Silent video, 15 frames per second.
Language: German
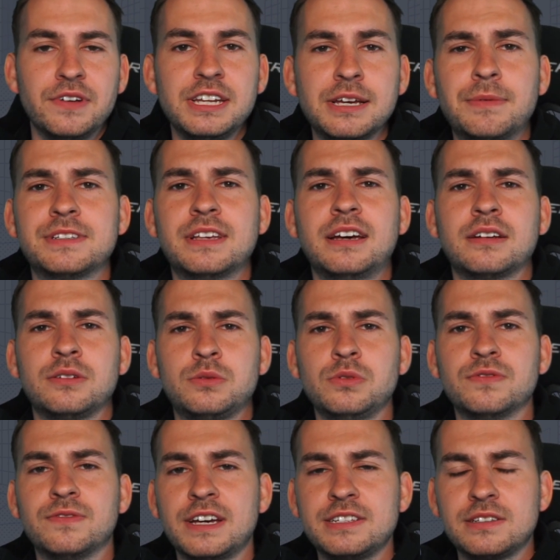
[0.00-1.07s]
Wenn ich aber sage,
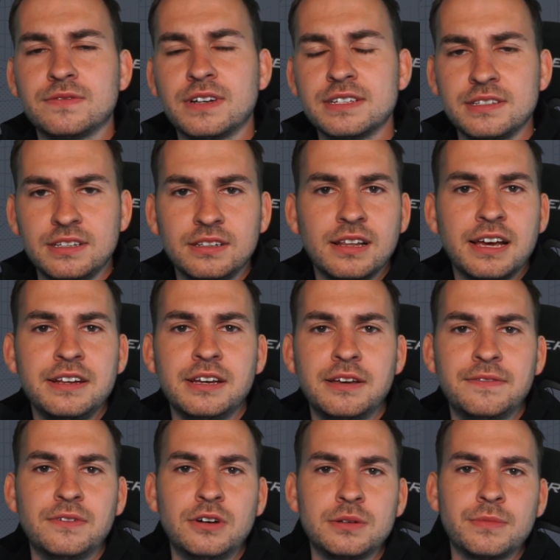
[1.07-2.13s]
du, weißt du was, ich leihe
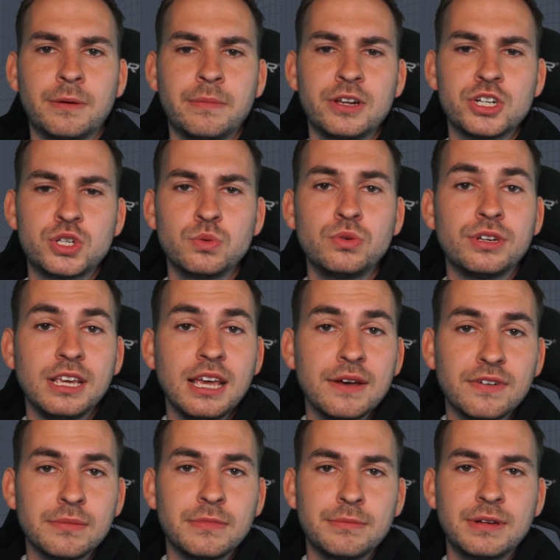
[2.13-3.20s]
dir einfach heute mal meinen Schuh,
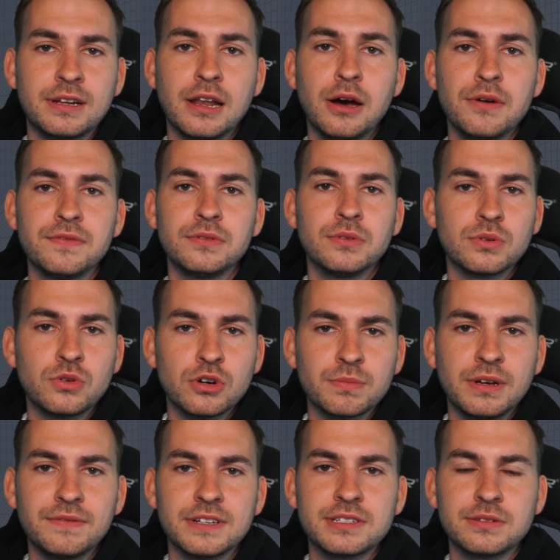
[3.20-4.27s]
geh einfach mal mit laufen und
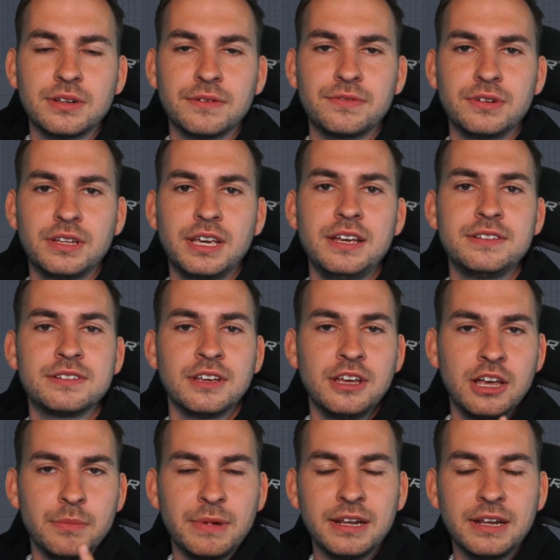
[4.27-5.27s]
guck mal, was du davon hältst.